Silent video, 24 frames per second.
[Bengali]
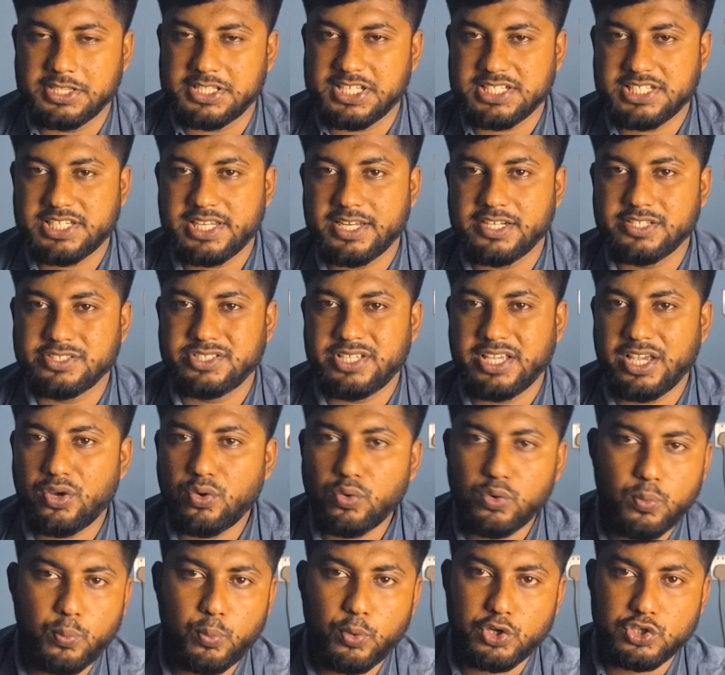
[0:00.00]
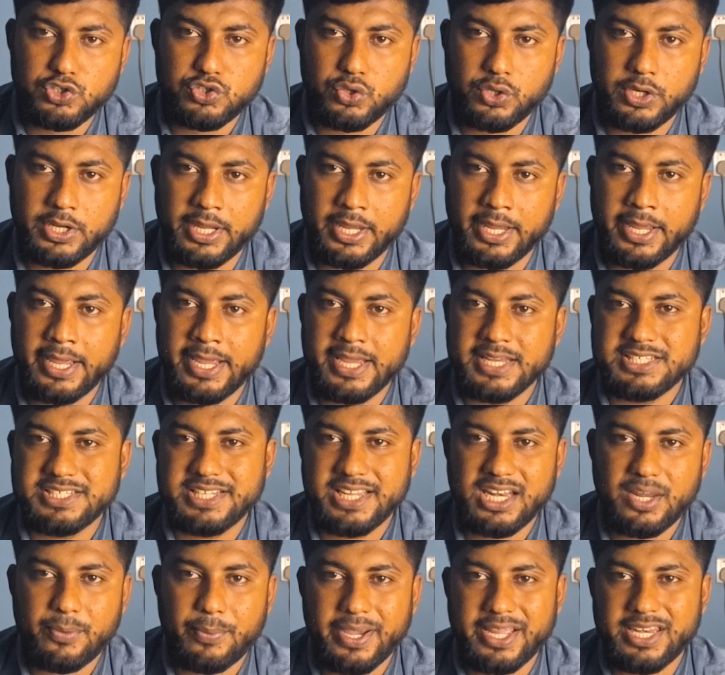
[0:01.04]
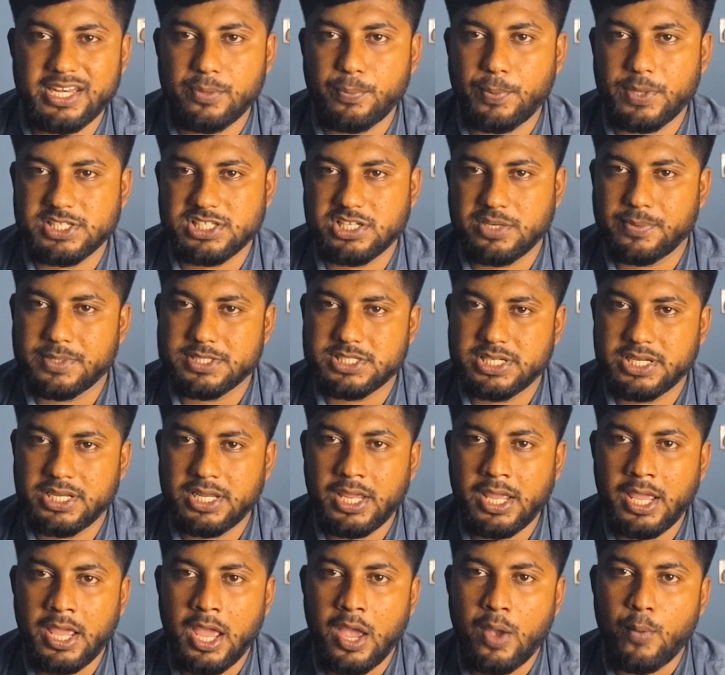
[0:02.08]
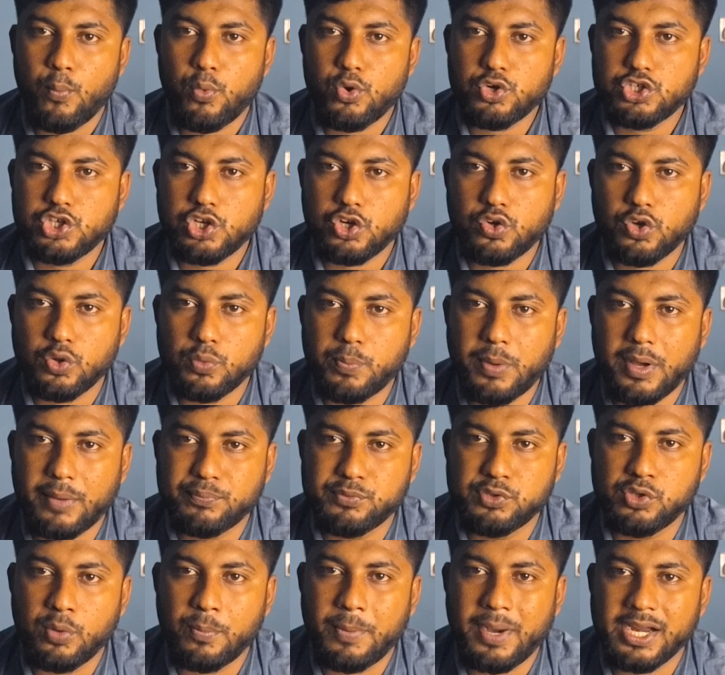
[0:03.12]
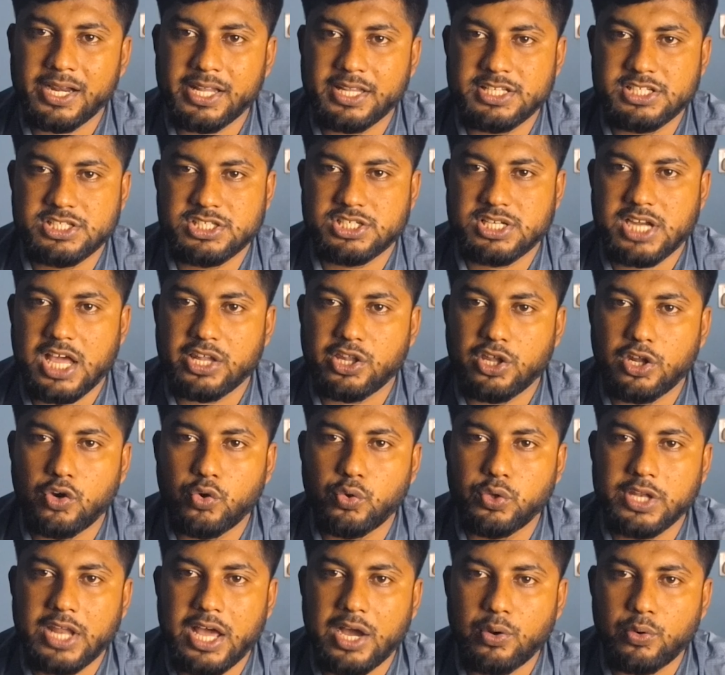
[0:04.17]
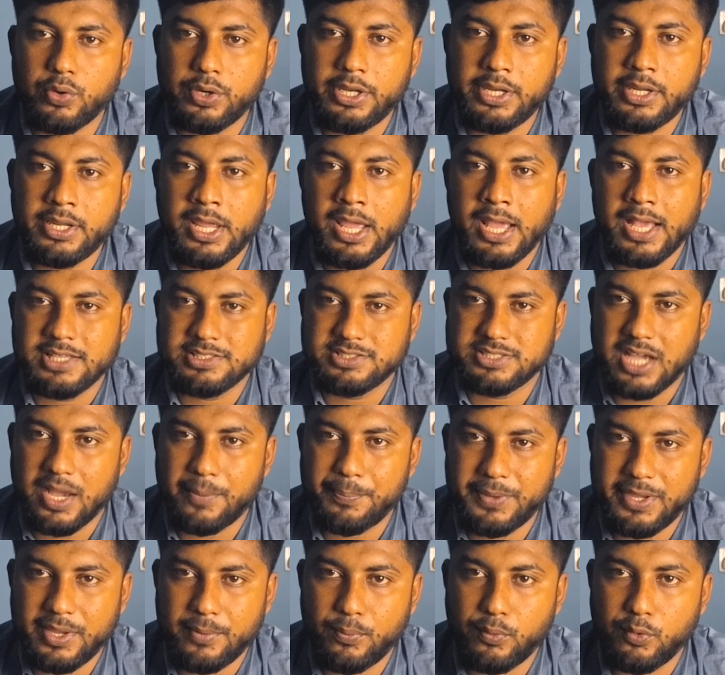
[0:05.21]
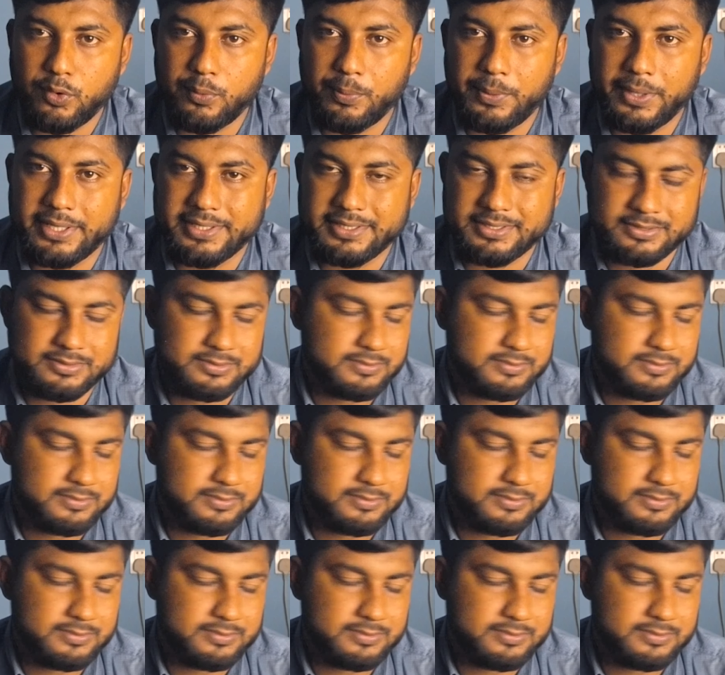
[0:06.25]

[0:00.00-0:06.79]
দেশের যে কোনো প্রয়োজনে সেনাবাহিনীর পাশে পাশে প্রশিক্ষণপ্রাপ্ত বাংলাদেশ সাধারণ নাগরিক ঝাঁপিয়ে পড়বে